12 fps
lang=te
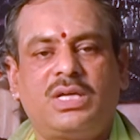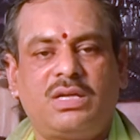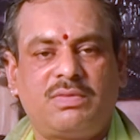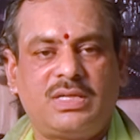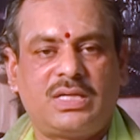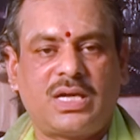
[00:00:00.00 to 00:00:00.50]

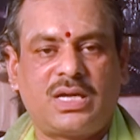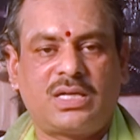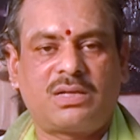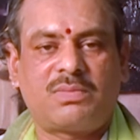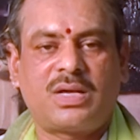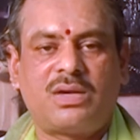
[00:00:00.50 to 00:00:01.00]
ఇటువంటి
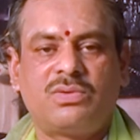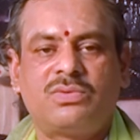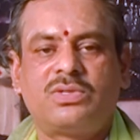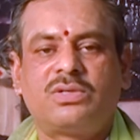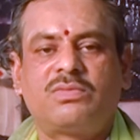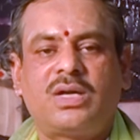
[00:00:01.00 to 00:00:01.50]
కార్యక్రమాలను
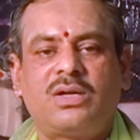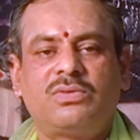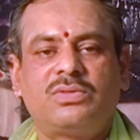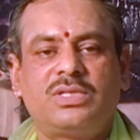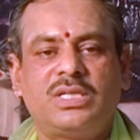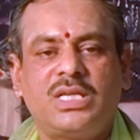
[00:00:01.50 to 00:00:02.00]

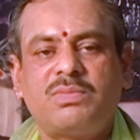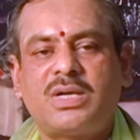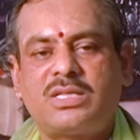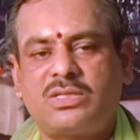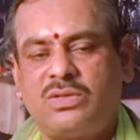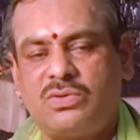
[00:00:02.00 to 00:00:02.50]
వాళ్ళు ఈ
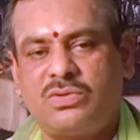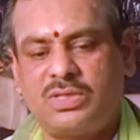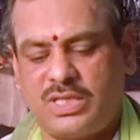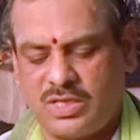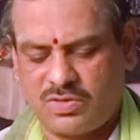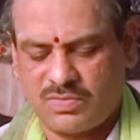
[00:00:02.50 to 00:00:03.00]
మాసంలో
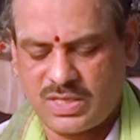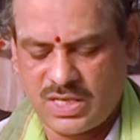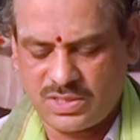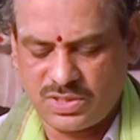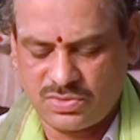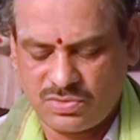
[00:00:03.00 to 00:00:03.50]
ఎక్కువగా
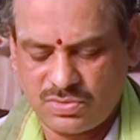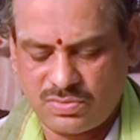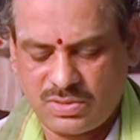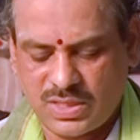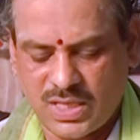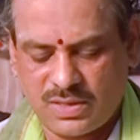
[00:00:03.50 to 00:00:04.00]
చేస్తూ
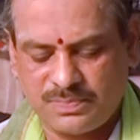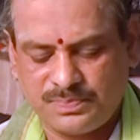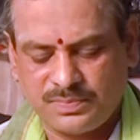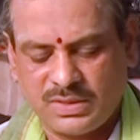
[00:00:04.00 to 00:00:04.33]
ఉంటారు